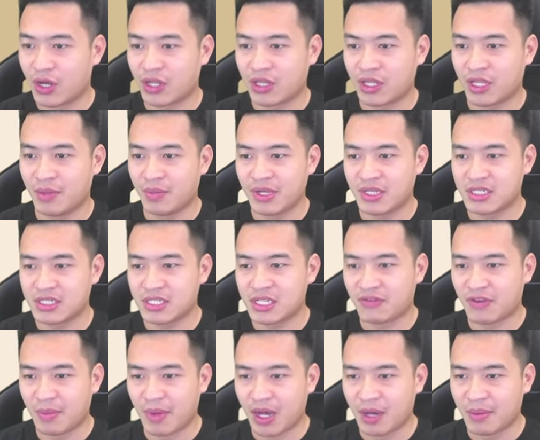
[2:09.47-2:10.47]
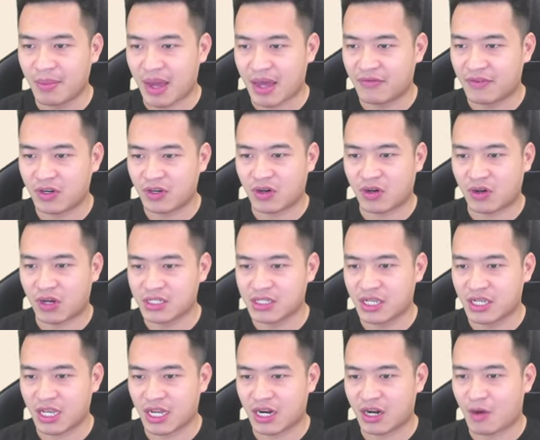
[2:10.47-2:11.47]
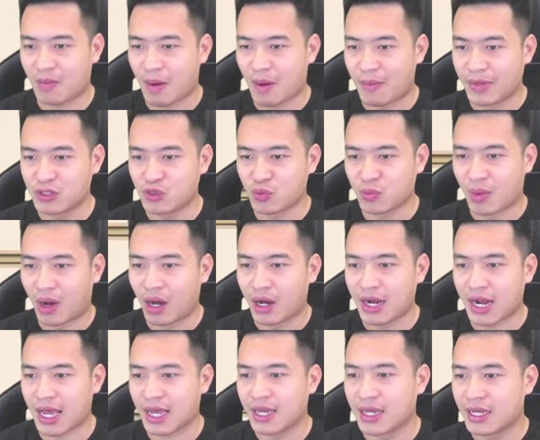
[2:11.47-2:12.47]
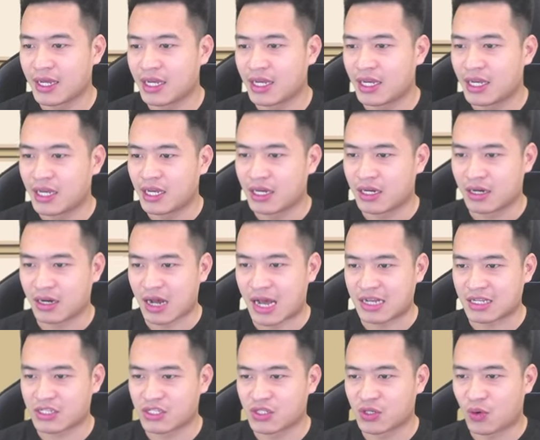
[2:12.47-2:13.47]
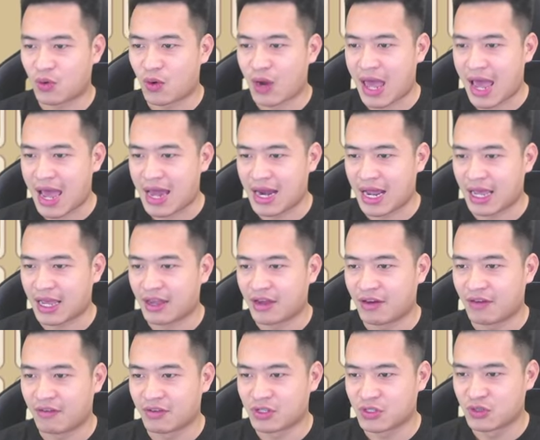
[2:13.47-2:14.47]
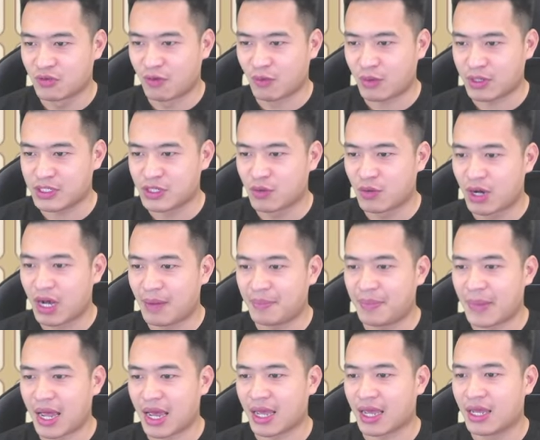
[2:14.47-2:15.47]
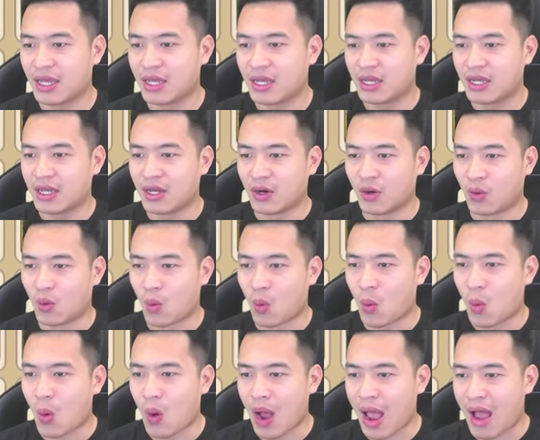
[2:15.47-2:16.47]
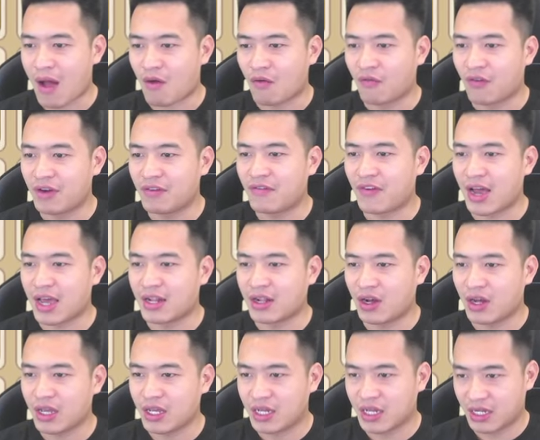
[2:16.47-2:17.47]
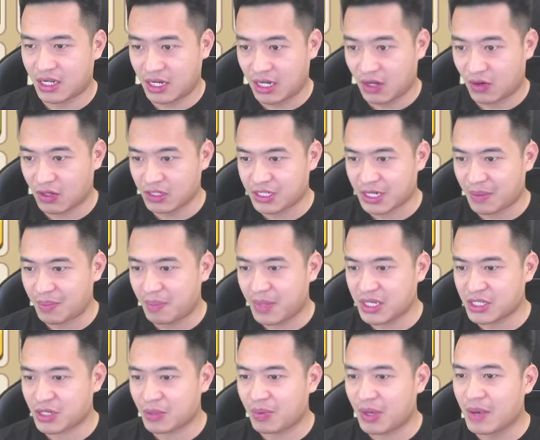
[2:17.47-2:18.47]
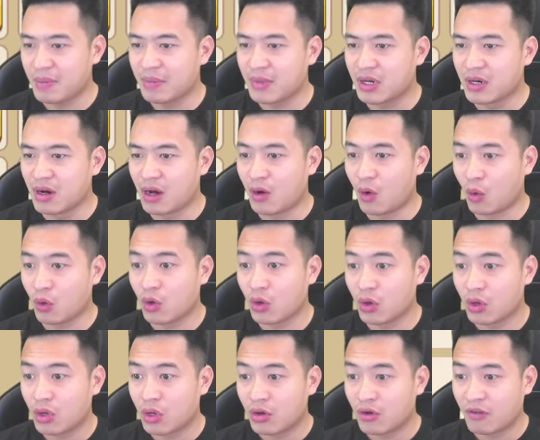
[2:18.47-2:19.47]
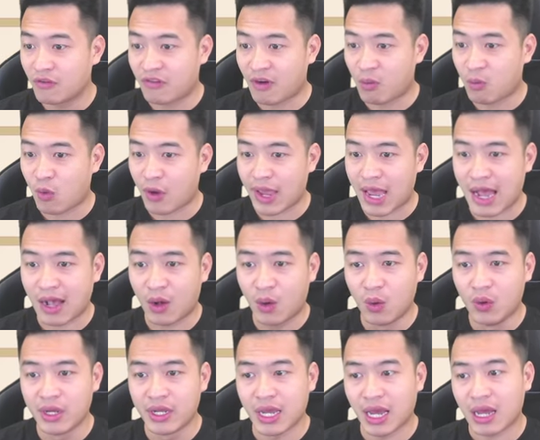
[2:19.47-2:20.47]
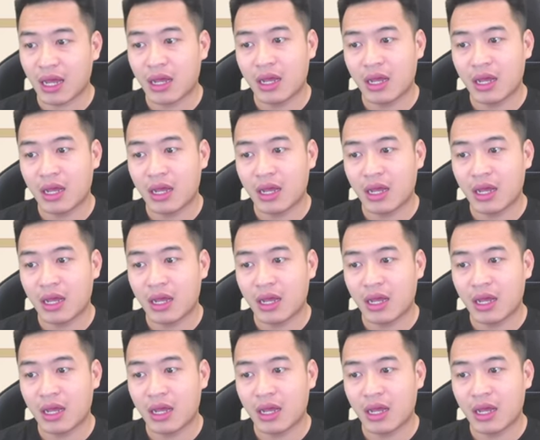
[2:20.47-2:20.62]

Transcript: thì mình server mới mà vẫn có cái sự kiện kho báu mấy chủng mới này cửa hàng sô cô la này vòng quay siêu cấp này Wow, vẫn vậy thôi lễ Hội trang bị sóc kim cương Ui, vòng quay ác quỷ á